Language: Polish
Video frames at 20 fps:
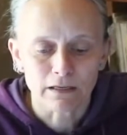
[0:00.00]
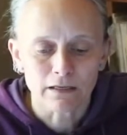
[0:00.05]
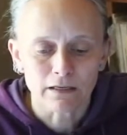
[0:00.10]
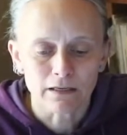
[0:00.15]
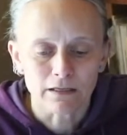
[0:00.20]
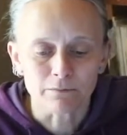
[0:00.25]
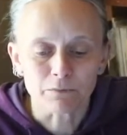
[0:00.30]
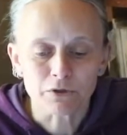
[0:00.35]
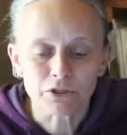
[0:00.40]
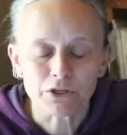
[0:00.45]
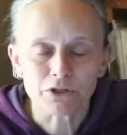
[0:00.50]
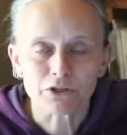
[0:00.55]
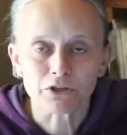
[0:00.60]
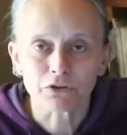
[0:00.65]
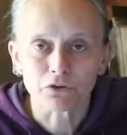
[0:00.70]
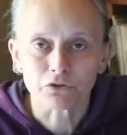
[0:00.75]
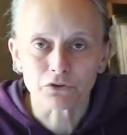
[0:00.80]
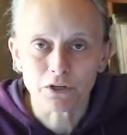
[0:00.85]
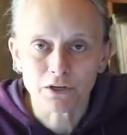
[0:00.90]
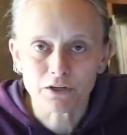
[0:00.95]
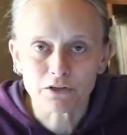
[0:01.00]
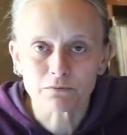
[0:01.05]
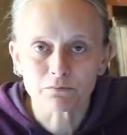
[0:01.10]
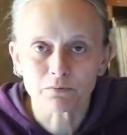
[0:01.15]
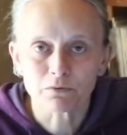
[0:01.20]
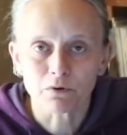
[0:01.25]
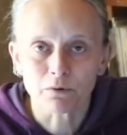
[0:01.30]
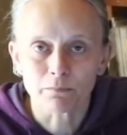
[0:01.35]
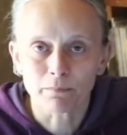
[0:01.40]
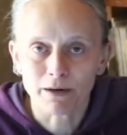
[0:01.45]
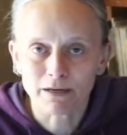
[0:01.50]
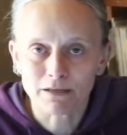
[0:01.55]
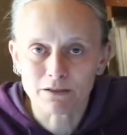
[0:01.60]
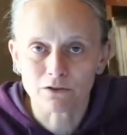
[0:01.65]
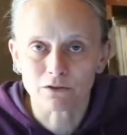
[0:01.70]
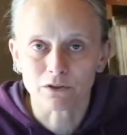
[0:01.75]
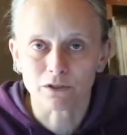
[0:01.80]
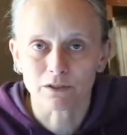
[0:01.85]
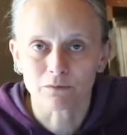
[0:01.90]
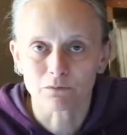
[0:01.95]
I myślę, że to też było bardzo
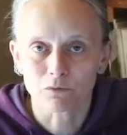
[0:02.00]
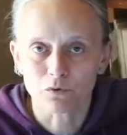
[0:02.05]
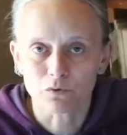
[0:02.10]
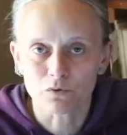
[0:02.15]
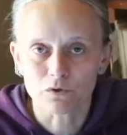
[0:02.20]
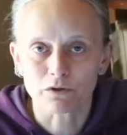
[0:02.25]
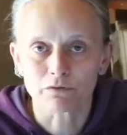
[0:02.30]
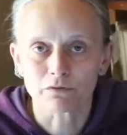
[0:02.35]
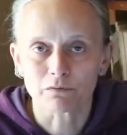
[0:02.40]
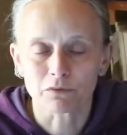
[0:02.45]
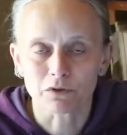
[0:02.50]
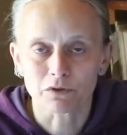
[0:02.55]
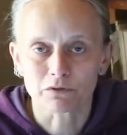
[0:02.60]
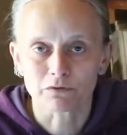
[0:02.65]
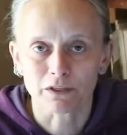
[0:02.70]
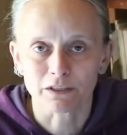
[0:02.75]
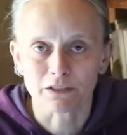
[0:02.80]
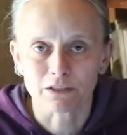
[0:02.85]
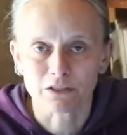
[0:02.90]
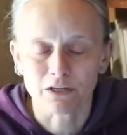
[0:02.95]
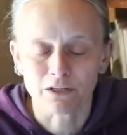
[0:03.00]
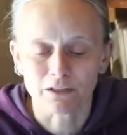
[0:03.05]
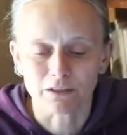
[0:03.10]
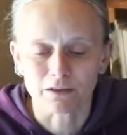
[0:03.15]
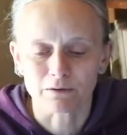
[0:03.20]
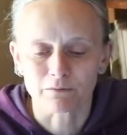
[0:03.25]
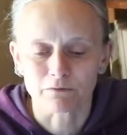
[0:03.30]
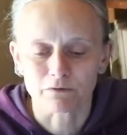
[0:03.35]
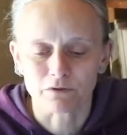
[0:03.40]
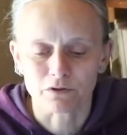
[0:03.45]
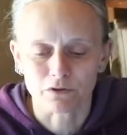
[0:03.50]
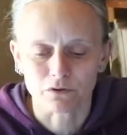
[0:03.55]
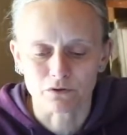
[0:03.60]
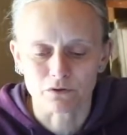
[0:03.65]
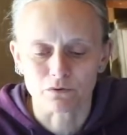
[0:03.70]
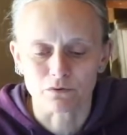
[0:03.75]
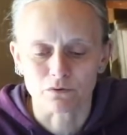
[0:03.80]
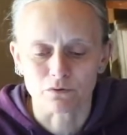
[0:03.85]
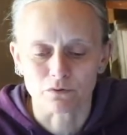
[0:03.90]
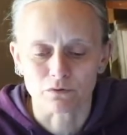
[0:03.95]
takim kluczowym doświadczeniem w
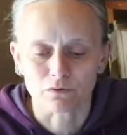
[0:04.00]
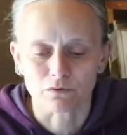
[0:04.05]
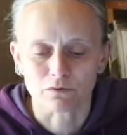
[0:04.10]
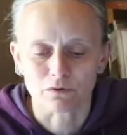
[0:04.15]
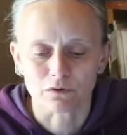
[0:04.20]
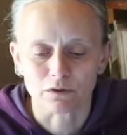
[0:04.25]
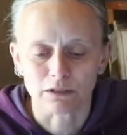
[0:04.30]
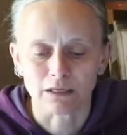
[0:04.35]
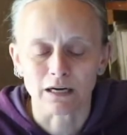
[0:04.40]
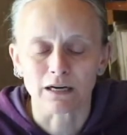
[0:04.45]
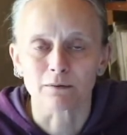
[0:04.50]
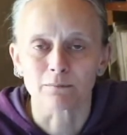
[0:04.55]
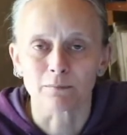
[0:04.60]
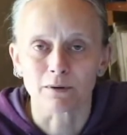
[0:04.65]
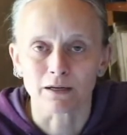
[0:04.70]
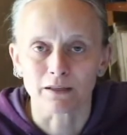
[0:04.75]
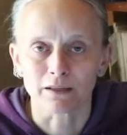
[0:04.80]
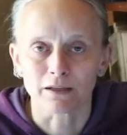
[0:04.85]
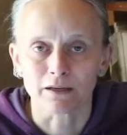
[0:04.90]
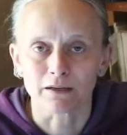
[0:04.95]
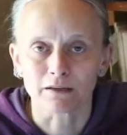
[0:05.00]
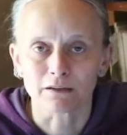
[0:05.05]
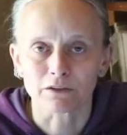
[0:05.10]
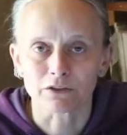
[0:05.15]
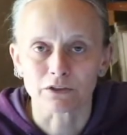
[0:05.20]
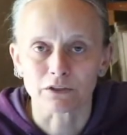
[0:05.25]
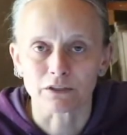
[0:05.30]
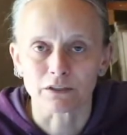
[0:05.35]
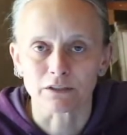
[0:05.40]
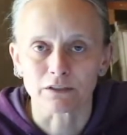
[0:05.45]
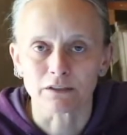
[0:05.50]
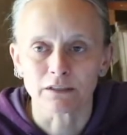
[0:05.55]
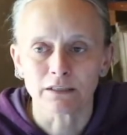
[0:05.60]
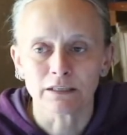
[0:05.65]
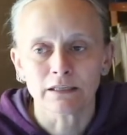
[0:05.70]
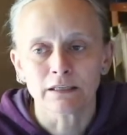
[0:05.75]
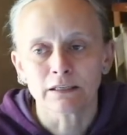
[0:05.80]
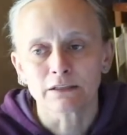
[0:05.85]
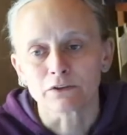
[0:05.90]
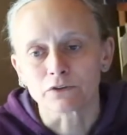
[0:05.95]
życiu y, Kalmana, że
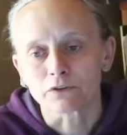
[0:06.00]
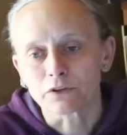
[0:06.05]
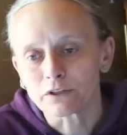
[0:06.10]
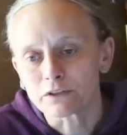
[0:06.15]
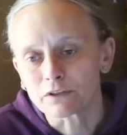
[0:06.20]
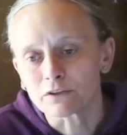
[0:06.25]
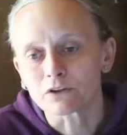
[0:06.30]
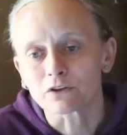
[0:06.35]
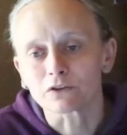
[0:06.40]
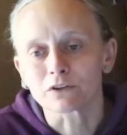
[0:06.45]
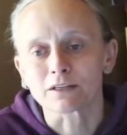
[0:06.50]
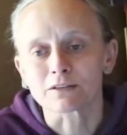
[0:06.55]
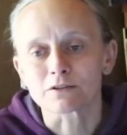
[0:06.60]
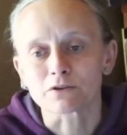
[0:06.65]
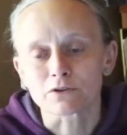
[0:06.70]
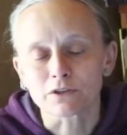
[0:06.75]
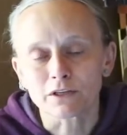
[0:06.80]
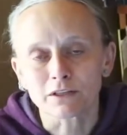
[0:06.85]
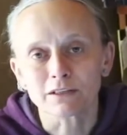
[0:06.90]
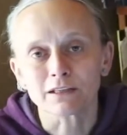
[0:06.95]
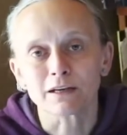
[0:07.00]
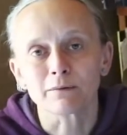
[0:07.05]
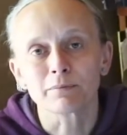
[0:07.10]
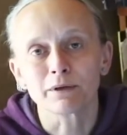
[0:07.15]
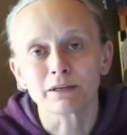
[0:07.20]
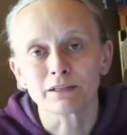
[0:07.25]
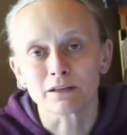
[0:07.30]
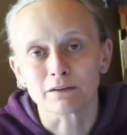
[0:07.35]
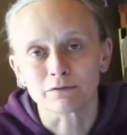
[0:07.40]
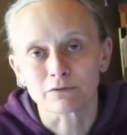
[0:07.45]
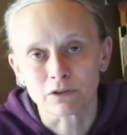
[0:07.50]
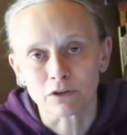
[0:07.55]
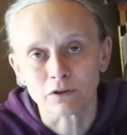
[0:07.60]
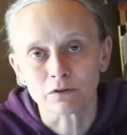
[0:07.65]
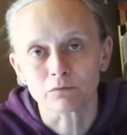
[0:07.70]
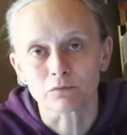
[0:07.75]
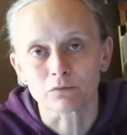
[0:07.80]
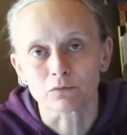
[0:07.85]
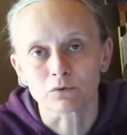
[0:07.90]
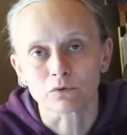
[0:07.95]
no nie tylko ta codzienna bieda w
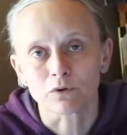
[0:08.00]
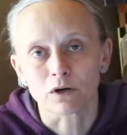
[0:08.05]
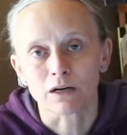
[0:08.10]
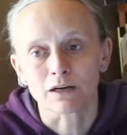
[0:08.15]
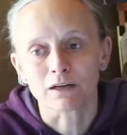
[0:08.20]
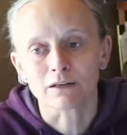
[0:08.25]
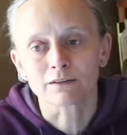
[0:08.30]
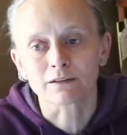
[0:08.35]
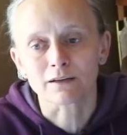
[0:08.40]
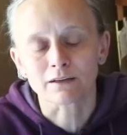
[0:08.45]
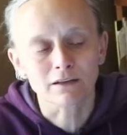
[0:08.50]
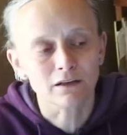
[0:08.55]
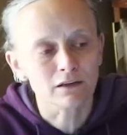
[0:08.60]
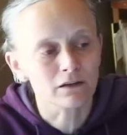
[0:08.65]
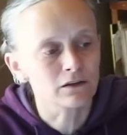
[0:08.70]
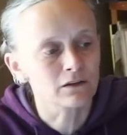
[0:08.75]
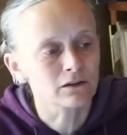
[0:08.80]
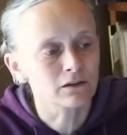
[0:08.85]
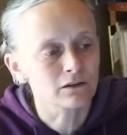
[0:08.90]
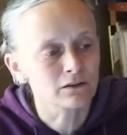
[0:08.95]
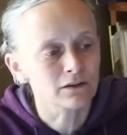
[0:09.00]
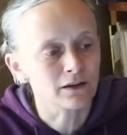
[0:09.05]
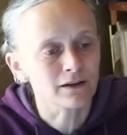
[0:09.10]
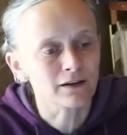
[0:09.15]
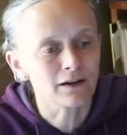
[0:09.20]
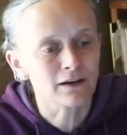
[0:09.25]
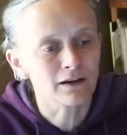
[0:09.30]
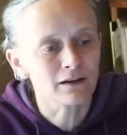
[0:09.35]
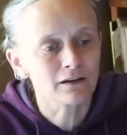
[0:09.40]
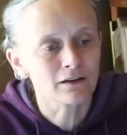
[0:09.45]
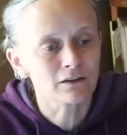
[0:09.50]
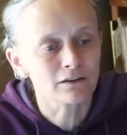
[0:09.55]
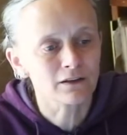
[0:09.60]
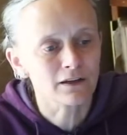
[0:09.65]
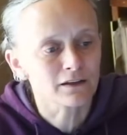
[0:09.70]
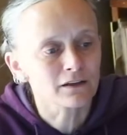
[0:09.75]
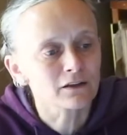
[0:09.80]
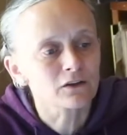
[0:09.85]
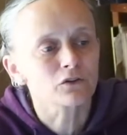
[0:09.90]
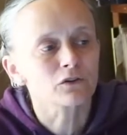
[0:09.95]
domu, ale taki, taka,
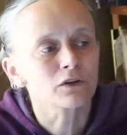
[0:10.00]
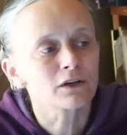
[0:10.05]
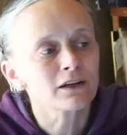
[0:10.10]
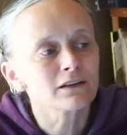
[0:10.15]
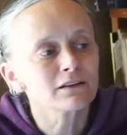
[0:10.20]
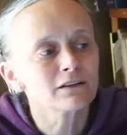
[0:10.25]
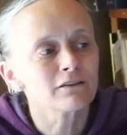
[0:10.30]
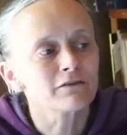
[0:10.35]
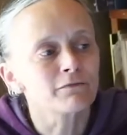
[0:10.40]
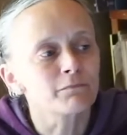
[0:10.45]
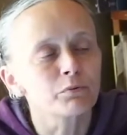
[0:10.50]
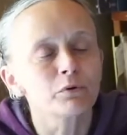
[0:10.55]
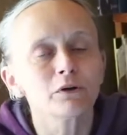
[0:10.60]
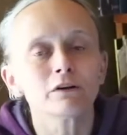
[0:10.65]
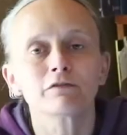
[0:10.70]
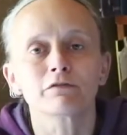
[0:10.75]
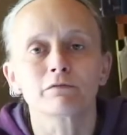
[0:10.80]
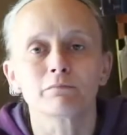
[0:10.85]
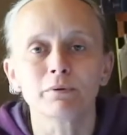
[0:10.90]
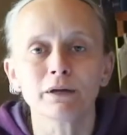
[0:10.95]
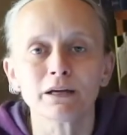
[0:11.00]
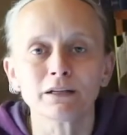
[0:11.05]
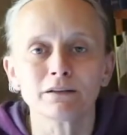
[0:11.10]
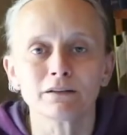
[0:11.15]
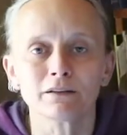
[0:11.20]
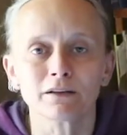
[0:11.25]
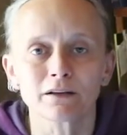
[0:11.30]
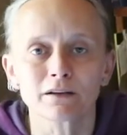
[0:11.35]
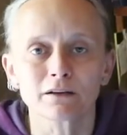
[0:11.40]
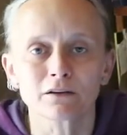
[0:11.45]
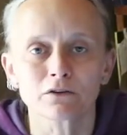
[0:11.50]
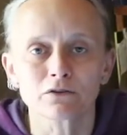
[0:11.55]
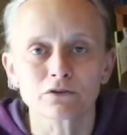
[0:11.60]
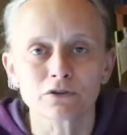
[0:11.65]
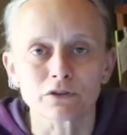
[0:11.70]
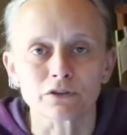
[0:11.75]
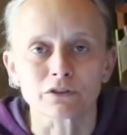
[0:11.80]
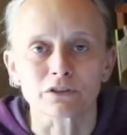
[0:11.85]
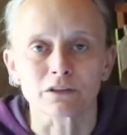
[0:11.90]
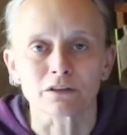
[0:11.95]
taki konkretny wpływ biedy na jego
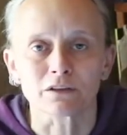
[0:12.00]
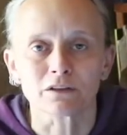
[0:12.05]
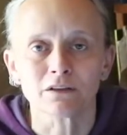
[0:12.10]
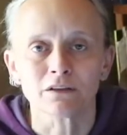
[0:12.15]
życie